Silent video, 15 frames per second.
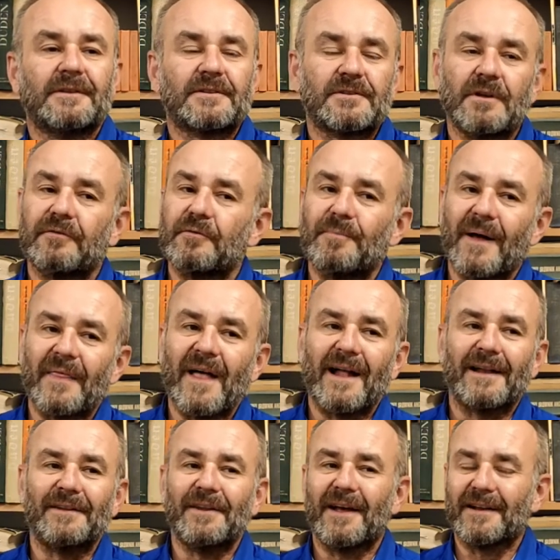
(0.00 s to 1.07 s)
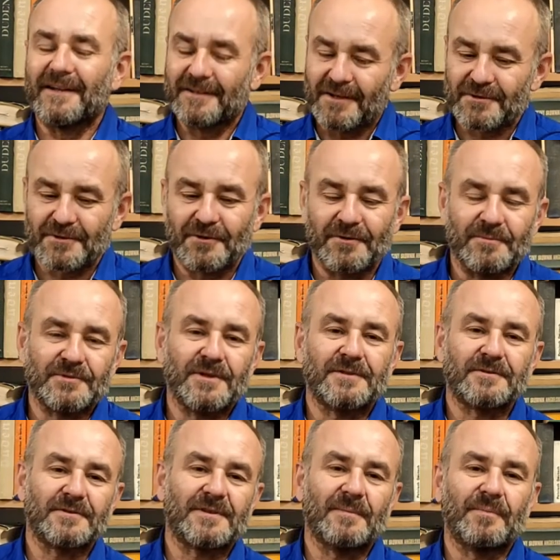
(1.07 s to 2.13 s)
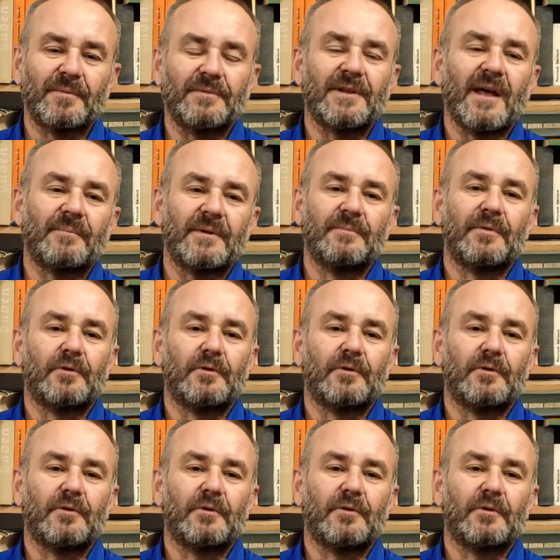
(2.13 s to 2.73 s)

znowu banalne, ale też o tym często zapominamy,